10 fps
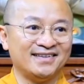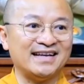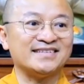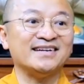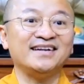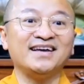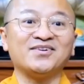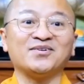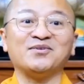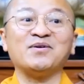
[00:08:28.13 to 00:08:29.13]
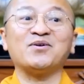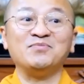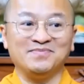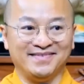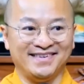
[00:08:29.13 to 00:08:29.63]
Tái sanh liền còn đâu mà
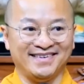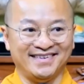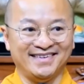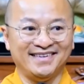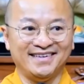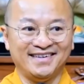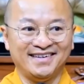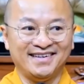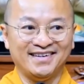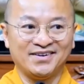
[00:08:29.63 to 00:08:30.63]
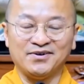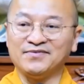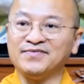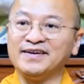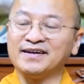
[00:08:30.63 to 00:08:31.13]
cúng.
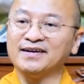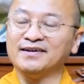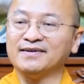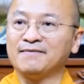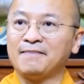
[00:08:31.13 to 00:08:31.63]
Còn việc á,